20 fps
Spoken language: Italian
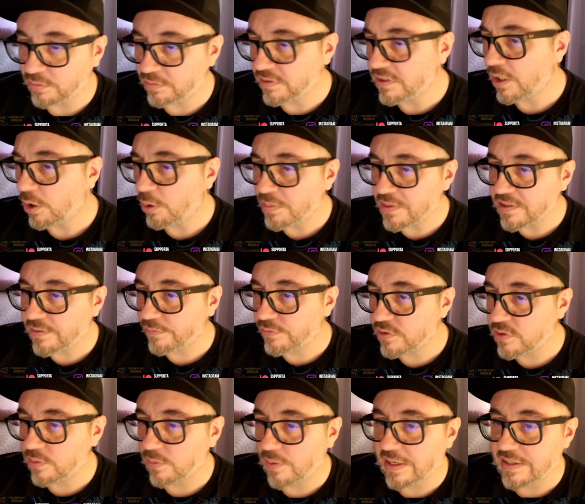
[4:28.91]
sì, come se
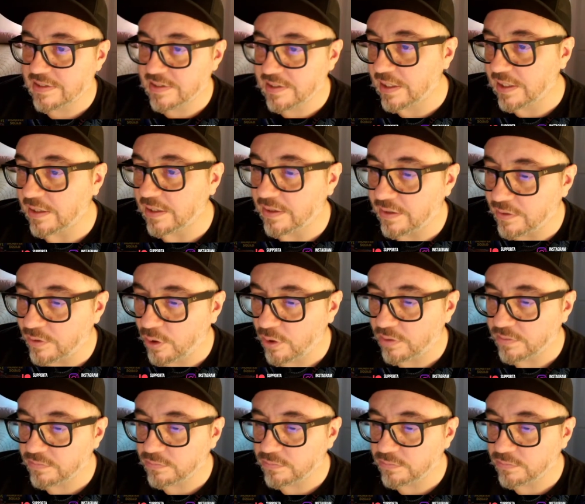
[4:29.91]
fosse una skill, no?